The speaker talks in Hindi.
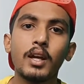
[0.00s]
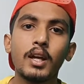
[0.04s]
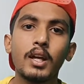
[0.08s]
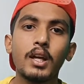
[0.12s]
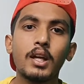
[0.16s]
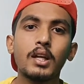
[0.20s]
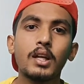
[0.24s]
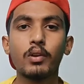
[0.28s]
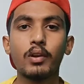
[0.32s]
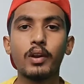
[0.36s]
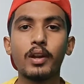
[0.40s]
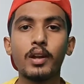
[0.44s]

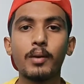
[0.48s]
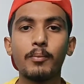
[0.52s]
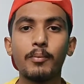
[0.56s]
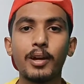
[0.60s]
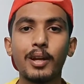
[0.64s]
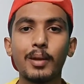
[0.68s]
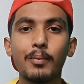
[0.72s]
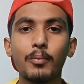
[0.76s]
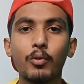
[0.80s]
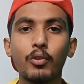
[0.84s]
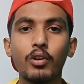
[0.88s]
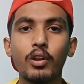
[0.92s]
सिट्रोलिन
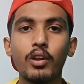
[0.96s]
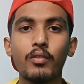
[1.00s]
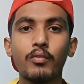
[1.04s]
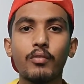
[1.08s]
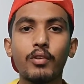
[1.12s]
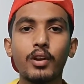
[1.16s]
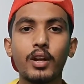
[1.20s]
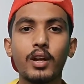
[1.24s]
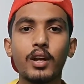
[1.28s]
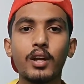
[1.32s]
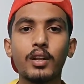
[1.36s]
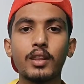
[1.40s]
हमारी बॉडी में
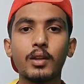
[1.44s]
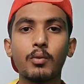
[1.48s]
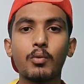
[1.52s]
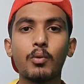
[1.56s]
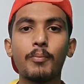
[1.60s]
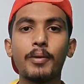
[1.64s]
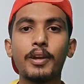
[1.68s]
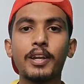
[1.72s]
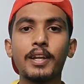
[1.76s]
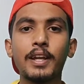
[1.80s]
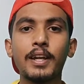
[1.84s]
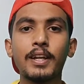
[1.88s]
वर्क करता है
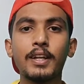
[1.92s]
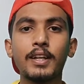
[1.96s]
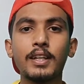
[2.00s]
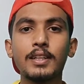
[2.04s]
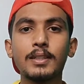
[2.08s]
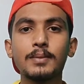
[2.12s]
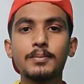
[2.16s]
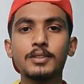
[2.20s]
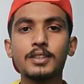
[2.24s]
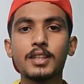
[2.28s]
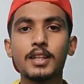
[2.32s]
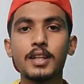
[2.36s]
वो हमारी
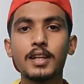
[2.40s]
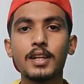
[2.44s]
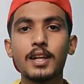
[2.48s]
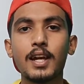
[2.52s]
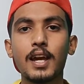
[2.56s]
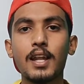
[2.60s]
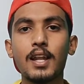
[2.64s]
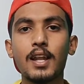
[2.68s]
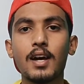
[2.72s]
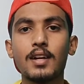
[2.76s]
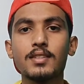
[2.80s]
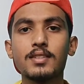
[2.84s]
किडनीज में
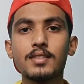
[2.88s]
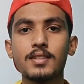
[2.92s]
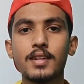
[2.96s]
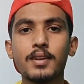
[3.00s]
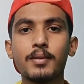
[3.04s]
जाकर एल